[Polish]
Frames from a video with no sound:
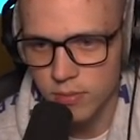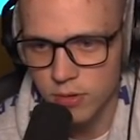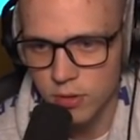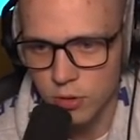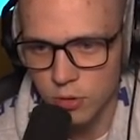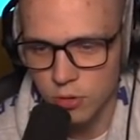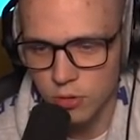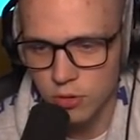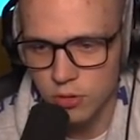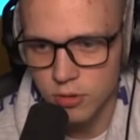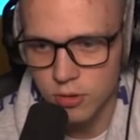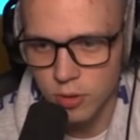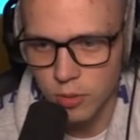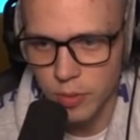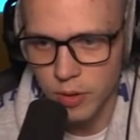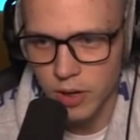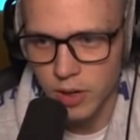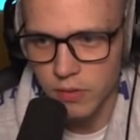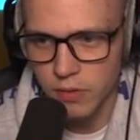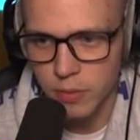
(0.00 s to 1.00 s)
coś,
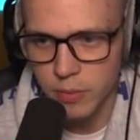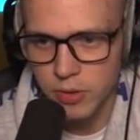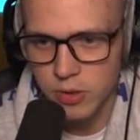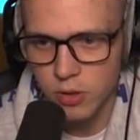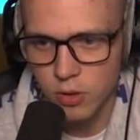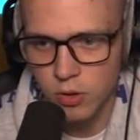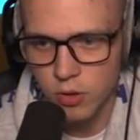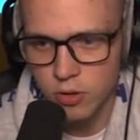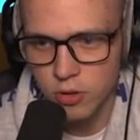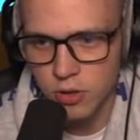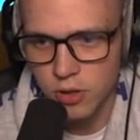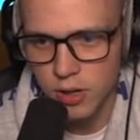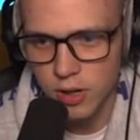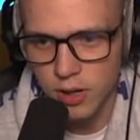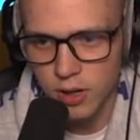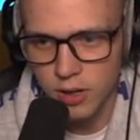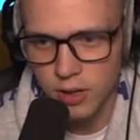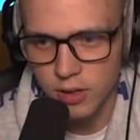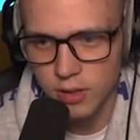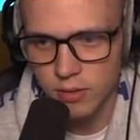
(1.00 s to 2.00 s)
dobra, nie wiem o co chodzi,
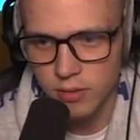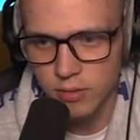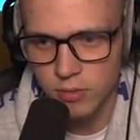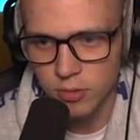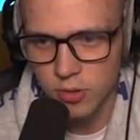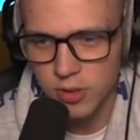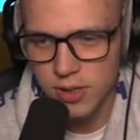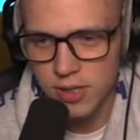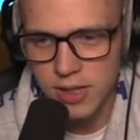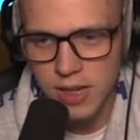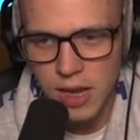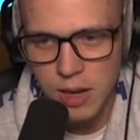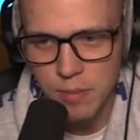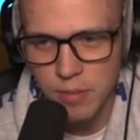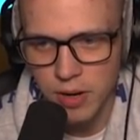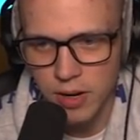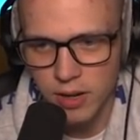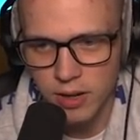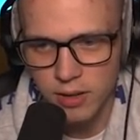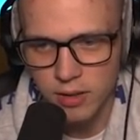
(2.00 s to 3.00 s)
ale tu nic nie
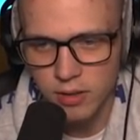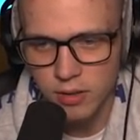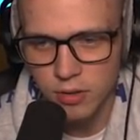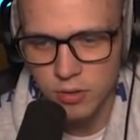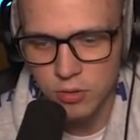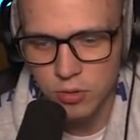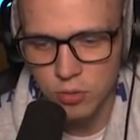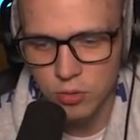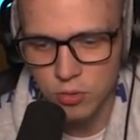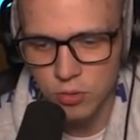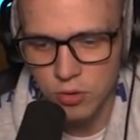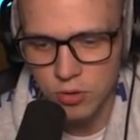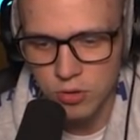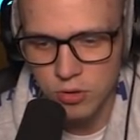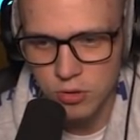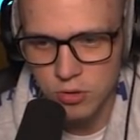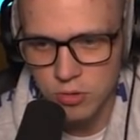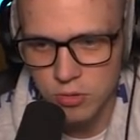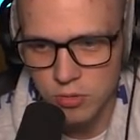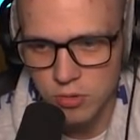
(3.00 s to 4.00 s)
ma. O co tu
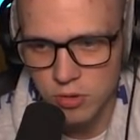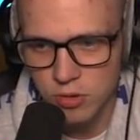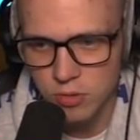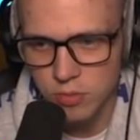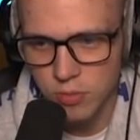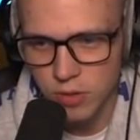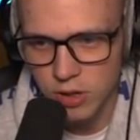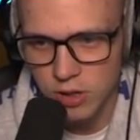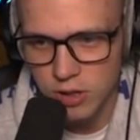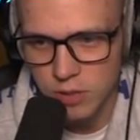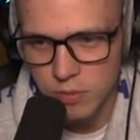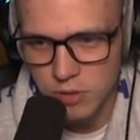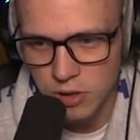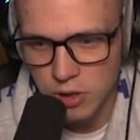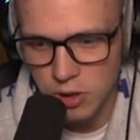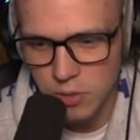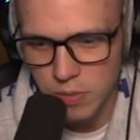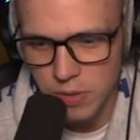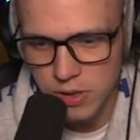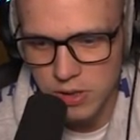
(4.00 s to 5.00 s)
chodzi? Czy tu coś mogę się
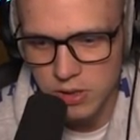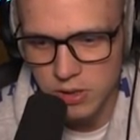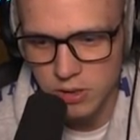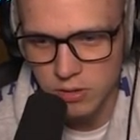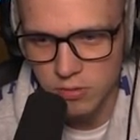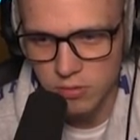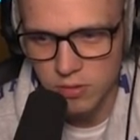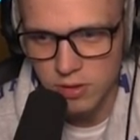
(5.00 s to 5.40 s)
przekopać? Nie, tu